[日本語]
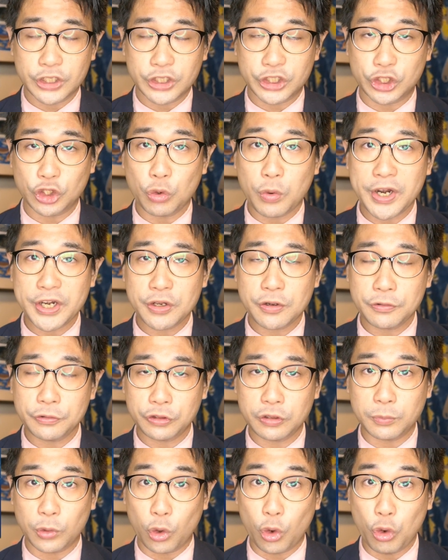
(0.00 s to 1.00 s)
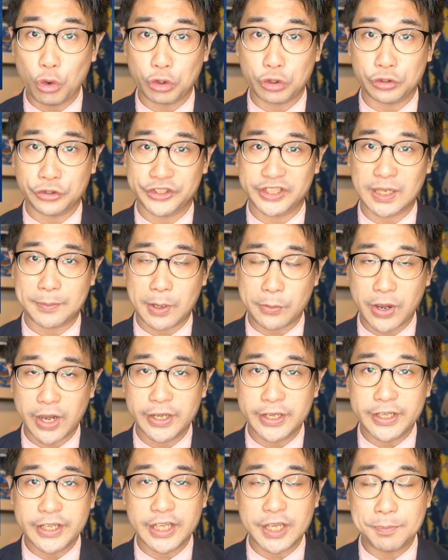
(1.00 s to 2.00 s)
シロワニを含む多くのサメ
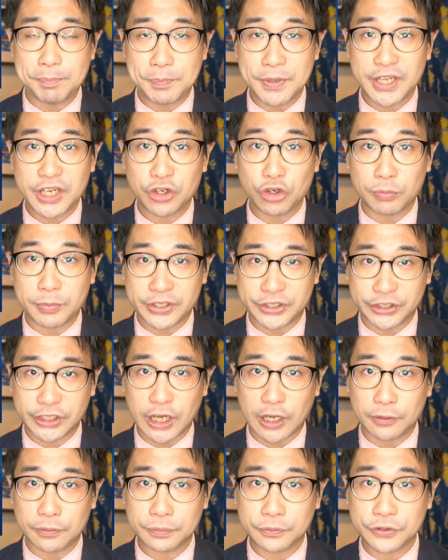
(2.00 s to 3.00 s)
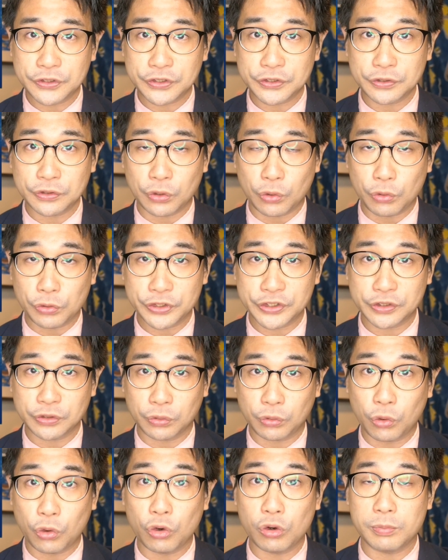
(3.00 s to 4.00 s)
は1匹のメスが複数のオス
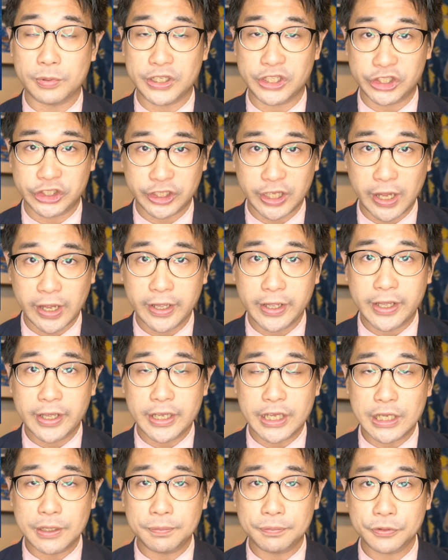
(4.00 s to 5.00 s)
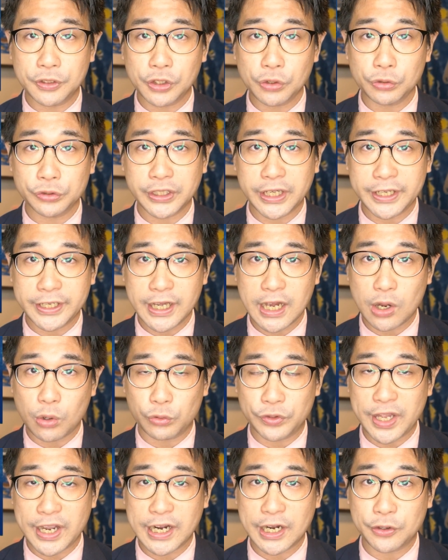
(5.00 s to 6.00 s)
と交尾して、異父兄弟が
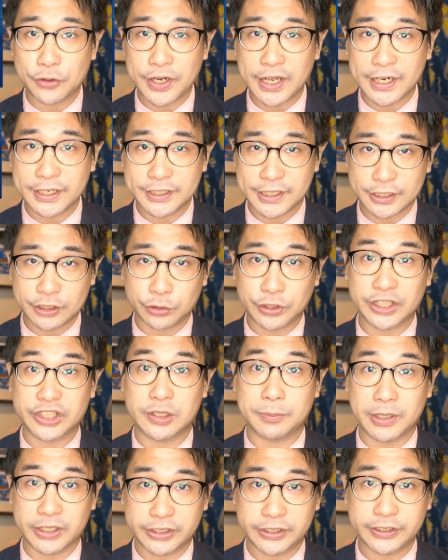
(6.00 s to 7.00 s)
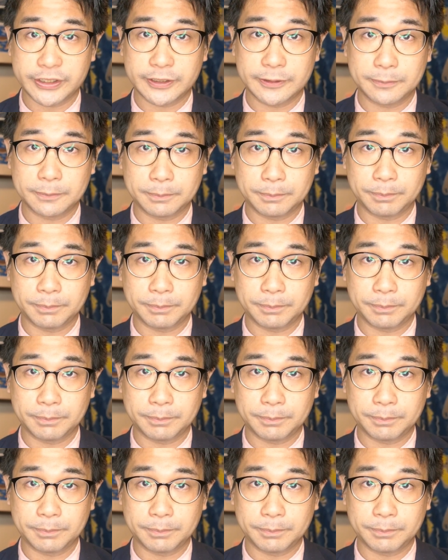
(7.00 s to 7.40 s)
お腹の中で育ちます。